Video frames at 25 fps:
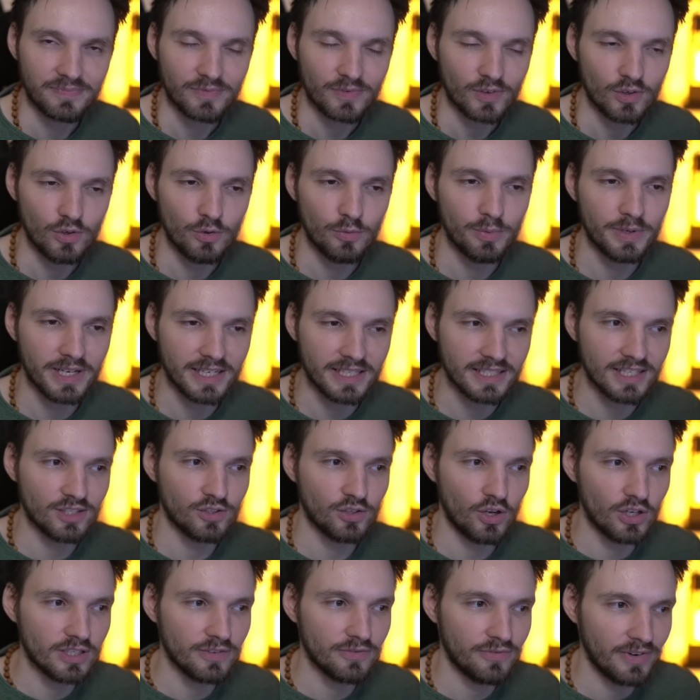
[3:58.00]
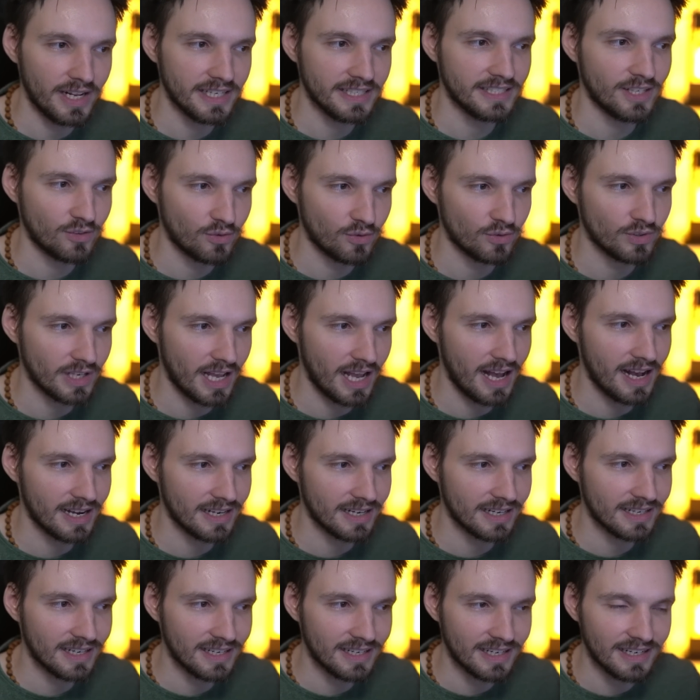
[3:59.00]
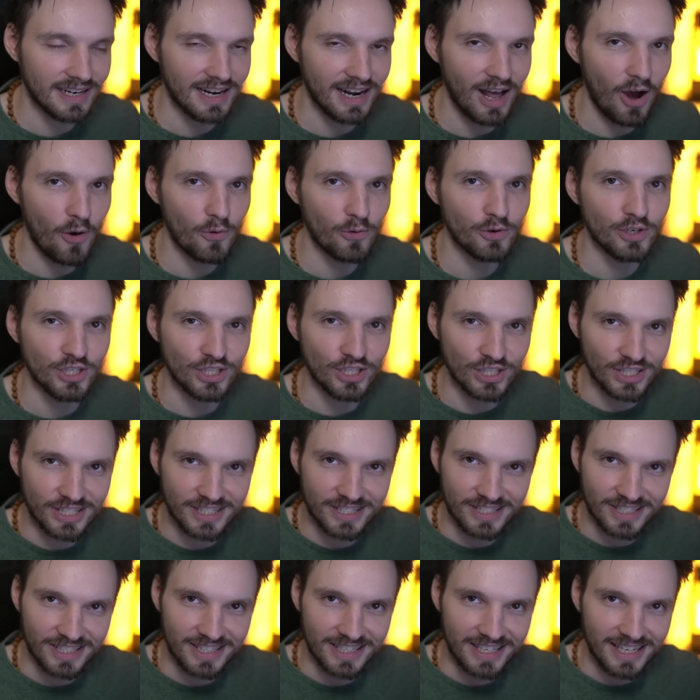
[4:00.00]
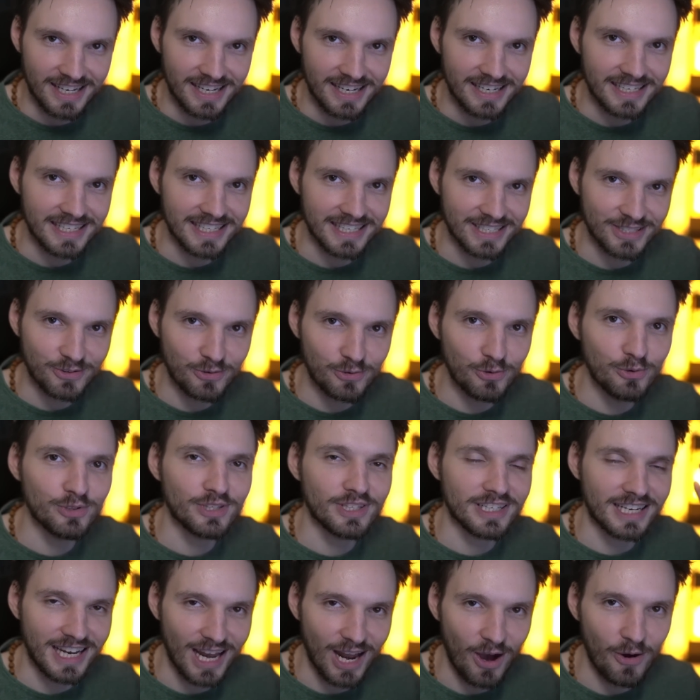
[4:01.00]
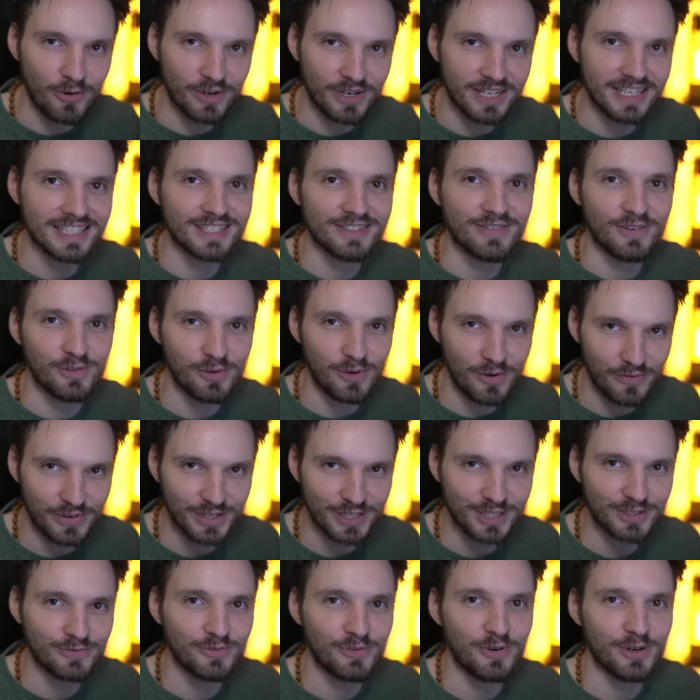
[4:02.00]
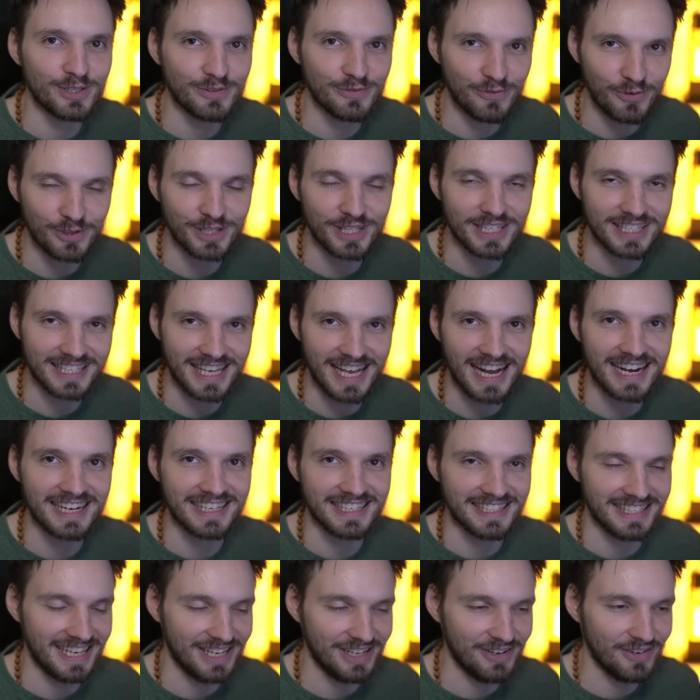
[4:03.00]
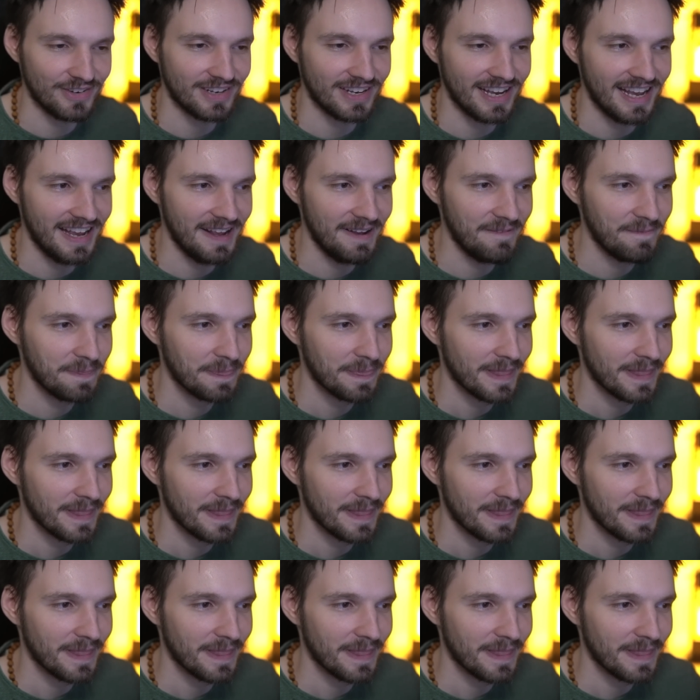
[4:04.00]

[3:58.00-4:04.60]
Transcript: Übrigens, ich sollte vielleicht dazu sagen, Klauen ist nicht gut, Klauen nicht. Wenn du erwischt wirst, wird es kacke sein, okay?